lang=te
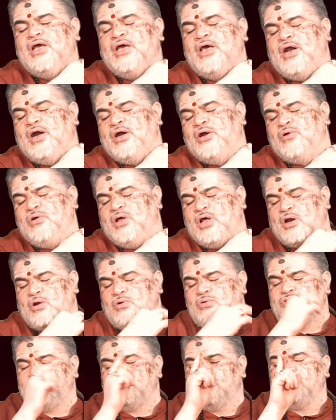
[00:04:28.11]
ఈ రెండున్నర
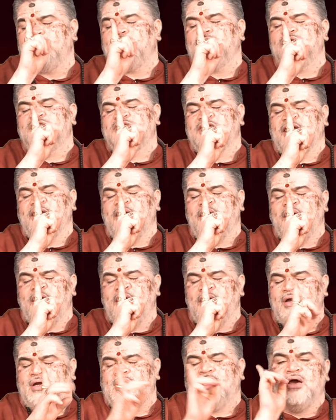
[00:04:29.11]
రోజులు
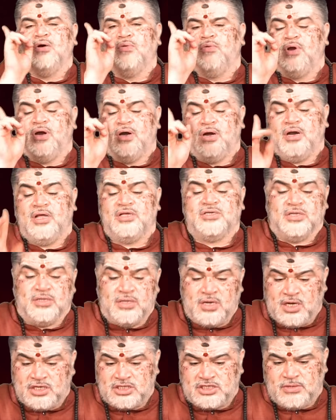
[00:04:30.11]
సైలెంట్గా ఉండండి
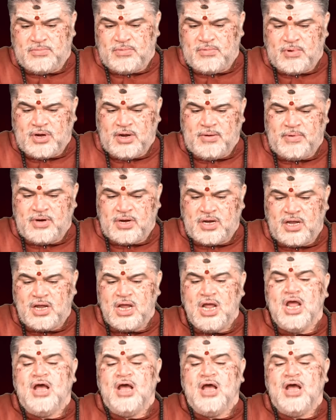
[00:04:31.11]
చంద్రాష్టమం కాబట్టి